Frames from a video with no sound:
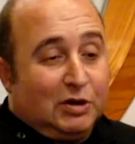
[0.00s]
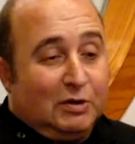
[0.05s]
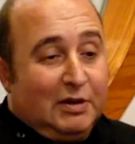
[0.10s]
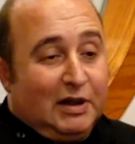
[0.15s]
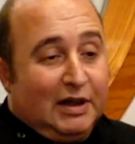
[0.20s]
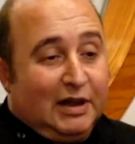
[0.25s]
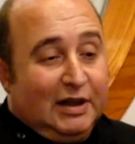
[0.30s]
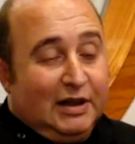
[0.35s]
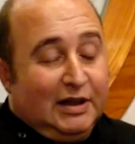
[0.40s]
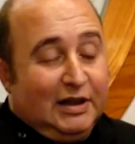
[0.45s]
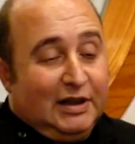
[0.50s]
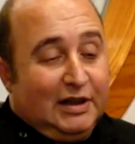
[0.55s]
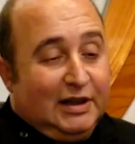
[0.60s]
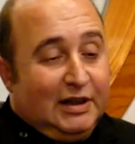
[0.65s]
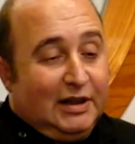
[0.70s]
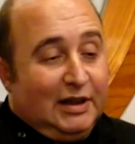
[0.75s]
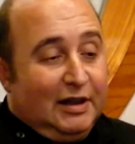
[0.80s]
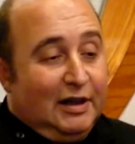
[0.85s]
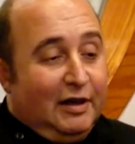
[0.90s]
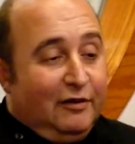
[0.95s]
a ver,
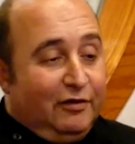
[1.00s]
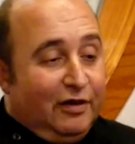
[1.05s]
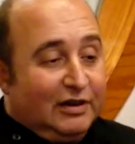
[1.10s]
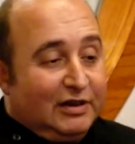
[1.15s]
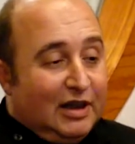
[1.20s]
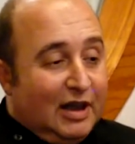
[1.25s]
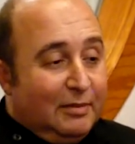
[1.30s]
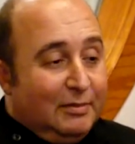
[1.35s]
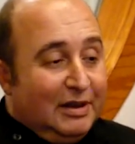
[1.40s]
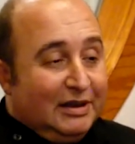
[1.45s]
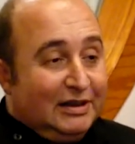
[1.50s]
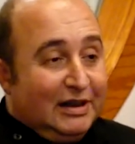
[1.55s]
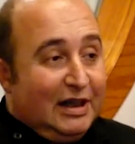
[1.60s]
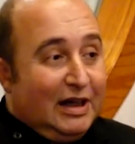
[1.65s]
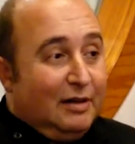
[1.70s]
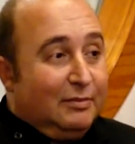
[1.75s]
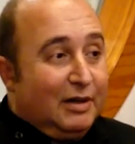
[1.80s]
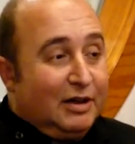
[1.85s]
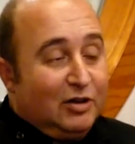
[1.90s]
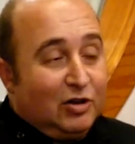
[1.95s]
eh, efectivamente
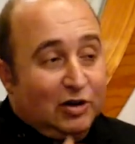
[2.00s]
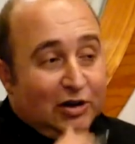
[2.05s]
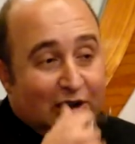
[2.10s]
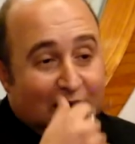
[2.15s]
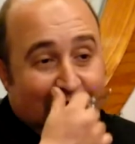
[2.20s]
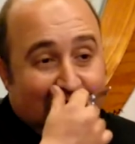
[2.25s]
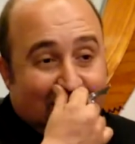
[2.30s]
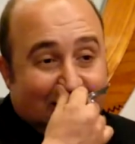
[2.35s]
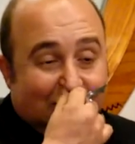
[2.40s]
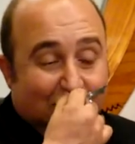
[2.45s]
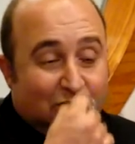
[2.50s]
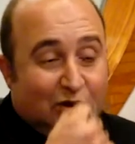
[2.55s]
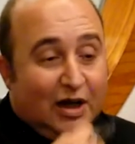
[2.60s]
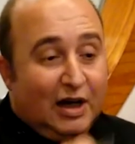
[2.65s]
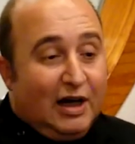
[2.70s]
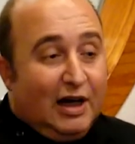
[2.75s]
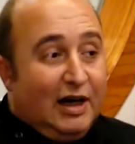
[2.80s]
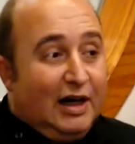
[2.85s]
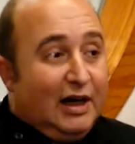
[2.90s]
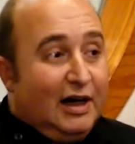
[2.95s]
La Mallorquina es
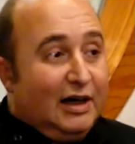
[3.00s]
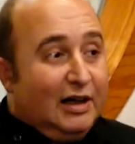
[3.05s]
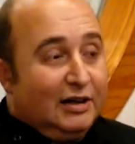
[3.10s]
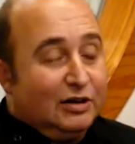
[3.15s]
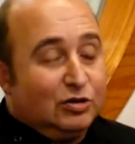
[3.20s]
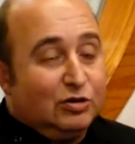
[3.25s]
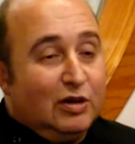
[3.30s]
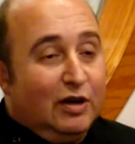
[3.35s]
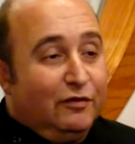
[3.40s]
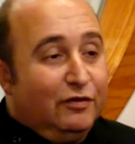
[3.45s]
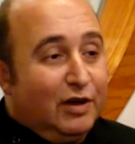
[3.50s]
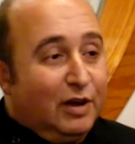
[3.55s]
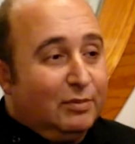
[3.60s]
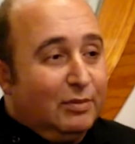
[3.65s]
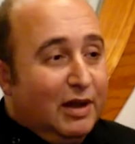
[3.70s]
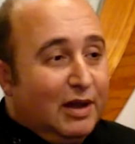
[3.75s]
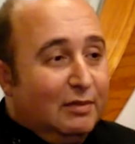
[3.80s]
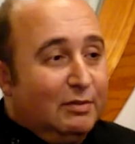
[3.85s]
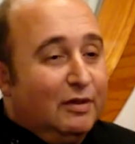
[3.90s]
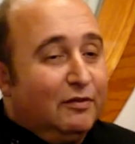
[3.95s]
una, es una
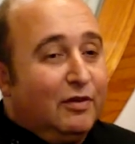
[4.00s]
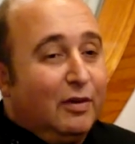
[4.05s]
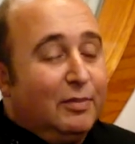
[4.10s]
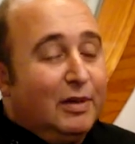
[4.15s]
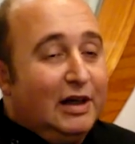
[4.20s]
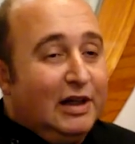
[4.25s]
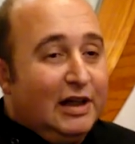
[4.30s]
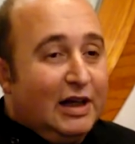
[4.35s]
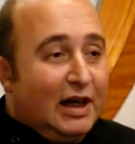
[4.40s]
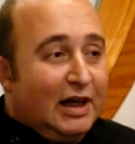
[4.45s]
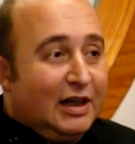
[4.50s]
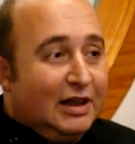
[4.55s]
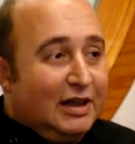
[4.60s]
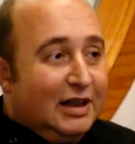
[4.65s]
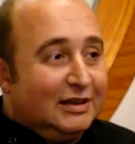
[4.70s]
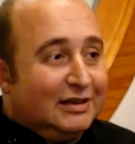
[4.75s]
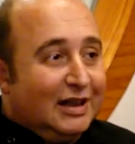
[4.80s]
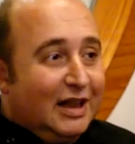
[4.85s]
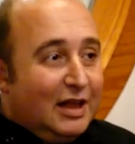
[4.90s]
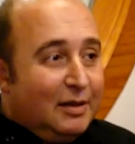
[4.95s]
firma de mi familia que
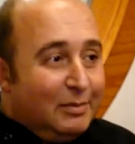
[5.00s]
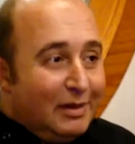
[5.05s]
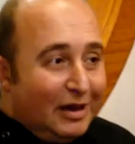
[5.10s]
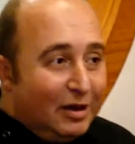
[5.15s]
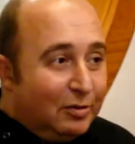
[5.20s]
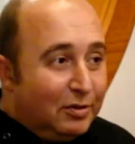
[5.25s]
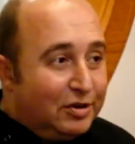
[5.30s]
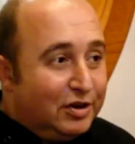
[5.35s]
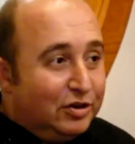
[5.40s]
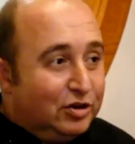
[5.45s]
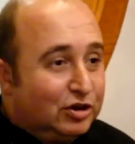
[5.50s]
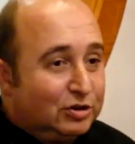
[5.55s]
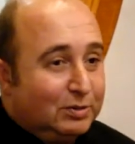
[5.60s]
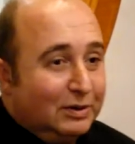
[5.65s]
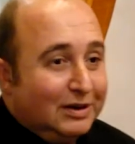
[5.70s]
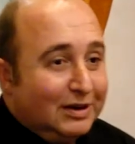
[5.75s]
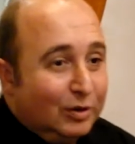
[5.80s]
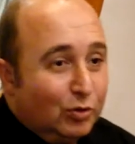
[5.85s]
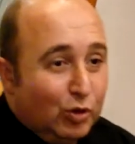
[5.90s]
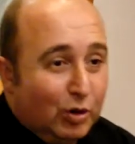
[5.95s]
data de
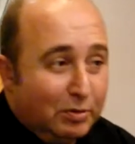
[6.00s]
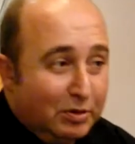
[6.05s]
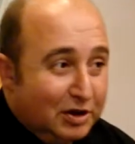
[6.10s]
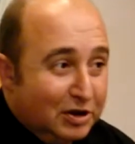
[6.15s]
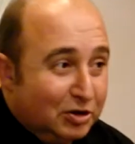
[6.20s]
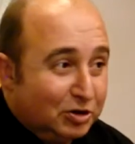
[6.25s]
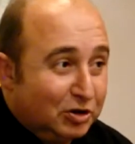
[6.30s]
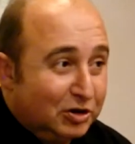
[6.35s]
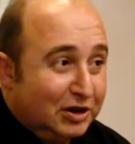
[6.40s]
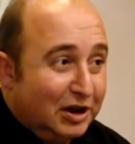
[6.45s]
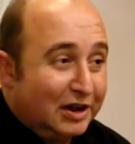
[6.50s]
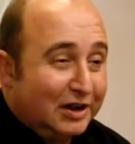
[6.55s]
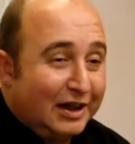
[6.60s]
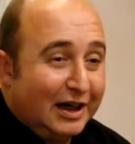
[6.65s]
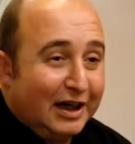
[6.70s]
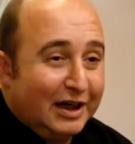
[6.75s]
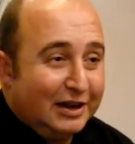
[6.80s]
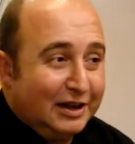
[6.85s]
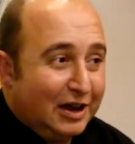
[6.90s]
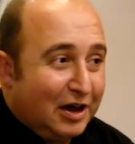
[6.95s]
1929, yo soy tercera
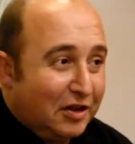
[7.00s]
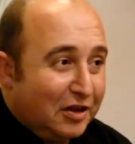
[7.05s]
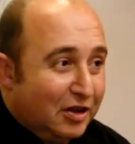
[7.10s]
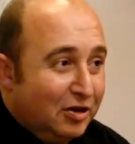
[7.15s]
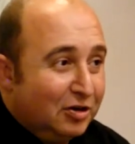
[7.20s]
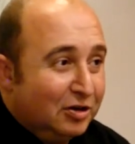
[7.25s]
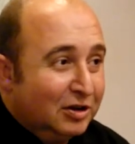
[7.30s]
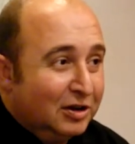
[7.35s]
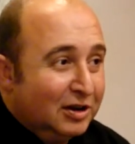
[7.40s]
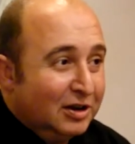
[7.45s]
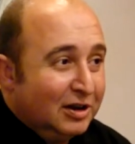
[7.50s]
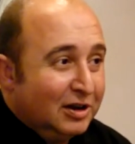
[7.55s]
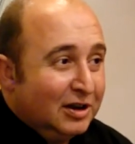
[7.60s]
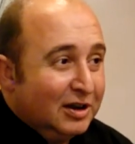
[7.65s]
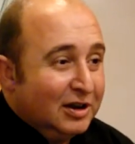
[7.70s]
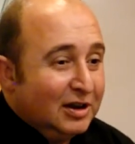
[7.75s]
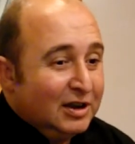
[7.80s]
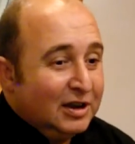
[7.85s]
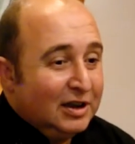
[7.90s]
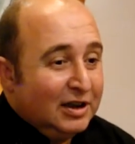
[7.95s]
generación.
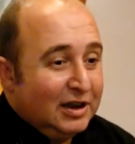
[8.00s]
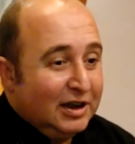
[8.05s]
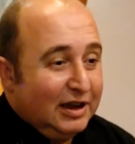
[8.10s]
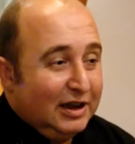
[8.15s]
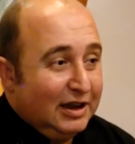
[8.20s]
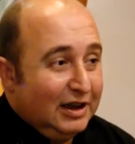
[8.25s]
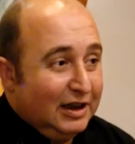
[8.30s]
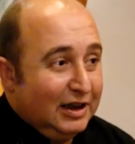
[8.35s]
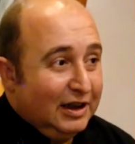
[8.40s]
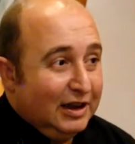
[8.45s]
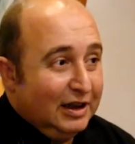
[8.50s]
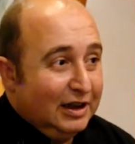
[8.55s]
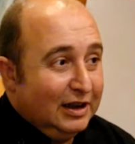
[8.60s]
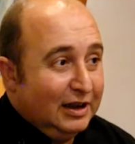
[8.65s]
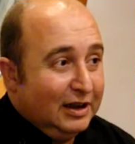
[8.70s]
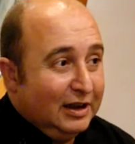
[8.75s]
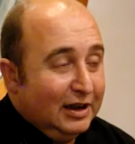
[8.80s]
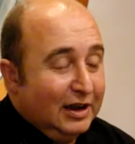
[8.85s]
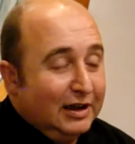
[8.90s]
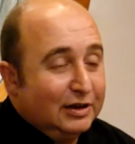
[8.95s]

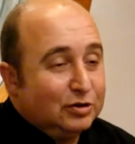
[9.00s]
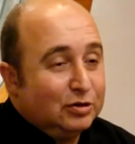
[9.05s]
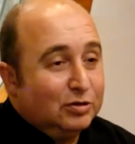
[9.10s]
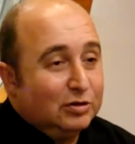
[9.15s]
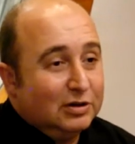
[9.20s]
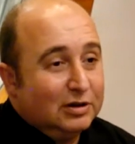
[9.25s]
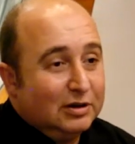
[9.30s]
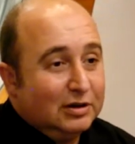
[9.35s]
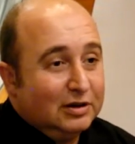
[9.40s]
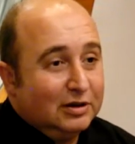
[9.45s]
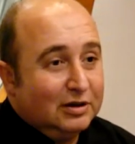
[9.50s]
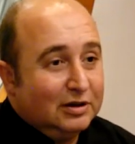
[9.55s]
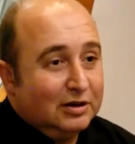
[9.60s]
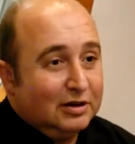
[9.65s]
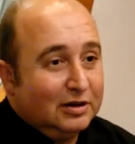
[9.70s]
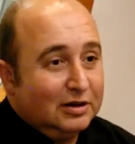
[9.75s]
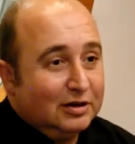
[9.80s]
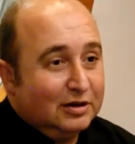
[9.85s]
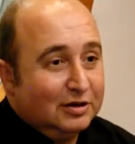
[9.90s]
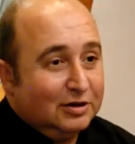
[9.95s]
Y es el
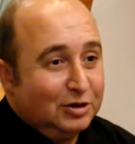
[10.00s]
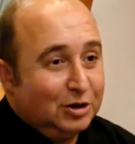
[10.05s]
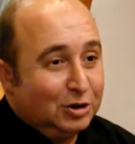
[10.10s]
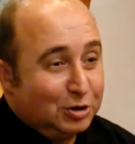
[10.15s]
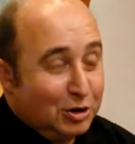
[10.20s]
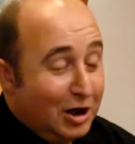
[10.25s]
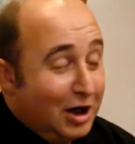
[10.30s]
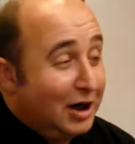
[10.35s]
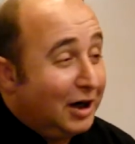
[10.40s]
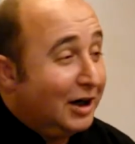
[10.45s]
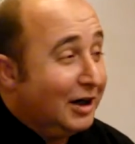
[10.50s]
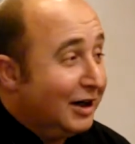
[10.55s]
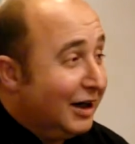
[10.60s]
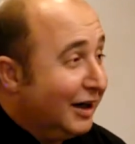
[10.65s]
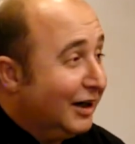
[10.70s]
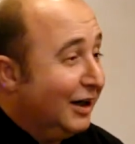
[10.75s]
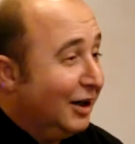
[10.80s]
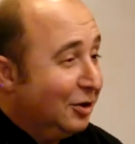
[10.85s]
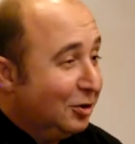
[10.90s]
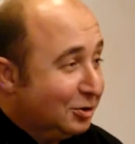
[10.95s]
reencarnado. Yo soy el
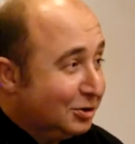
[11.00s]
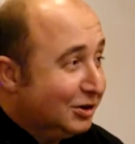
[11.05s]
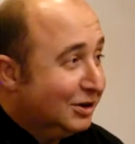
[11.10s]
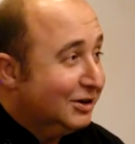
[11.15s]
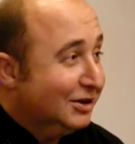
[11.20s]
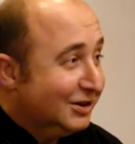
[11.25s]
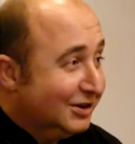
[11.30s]
reencarnado, sí.